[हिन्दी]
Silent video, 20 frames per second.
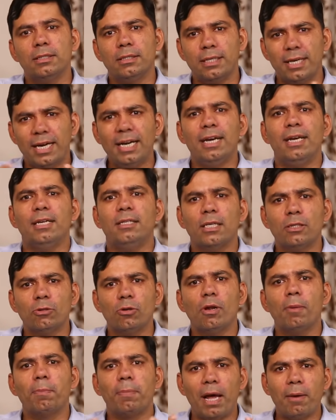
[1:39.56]
सेकेंडरी
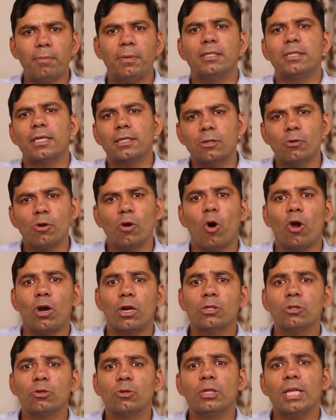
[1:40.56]
सेक्सुअल या प्राइमरी सेक्सुअल
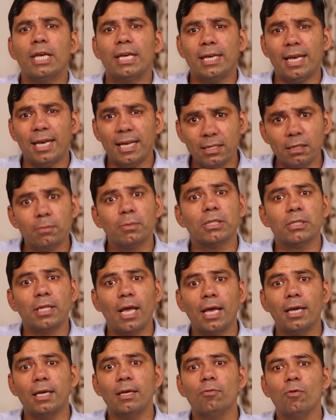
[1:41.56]
ऑर्गन्स को देख के ही
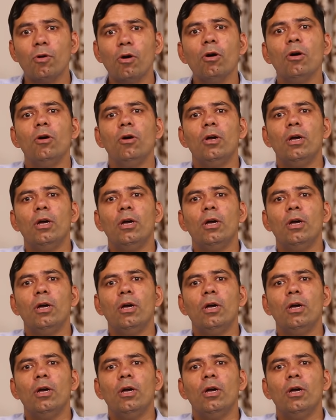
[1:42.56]
समझता है कि वो